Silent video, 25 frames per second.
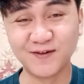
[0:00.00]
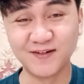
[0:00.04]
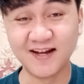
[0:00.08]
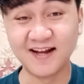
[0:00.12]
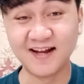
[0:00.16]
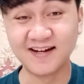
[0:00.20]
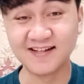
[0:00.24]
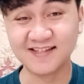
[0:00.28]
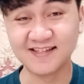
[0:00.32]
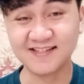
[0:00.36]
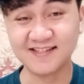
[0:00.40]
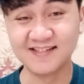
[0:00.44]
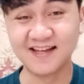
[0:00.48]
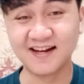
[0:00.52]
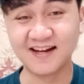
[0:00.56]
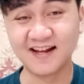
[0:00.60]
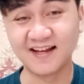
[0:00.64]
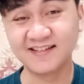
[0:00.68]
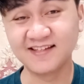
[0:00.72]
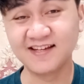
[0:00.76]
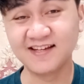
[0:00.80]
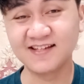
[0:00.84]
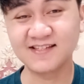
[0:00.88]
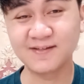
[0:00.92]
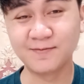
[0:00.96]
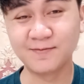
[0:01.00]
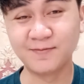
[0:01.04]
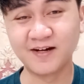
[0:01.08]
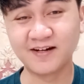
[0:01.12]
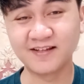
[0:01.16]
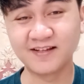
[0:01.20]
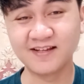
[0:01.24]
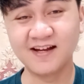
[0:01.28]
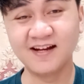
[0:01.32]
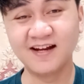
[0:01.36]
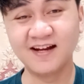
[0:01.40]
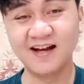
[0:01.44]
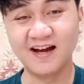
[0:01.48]
dari sejarahnya
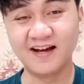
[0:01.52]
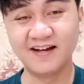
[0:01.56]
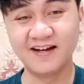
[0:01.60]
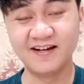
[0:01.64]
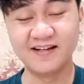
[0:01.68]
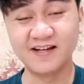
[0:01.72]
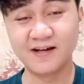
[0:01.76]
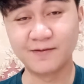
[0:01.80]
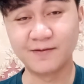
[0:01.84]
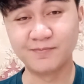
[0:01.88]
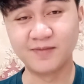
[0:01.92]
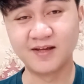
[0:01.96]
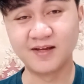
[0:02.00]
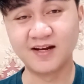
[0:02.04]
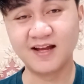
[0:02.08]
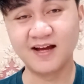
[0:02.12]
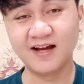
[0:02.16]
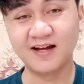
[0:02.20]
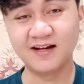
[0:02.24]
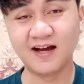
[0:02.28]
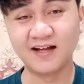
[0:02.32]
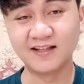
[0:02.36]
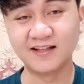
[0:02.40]
sebenarnya nggak ada yang bilang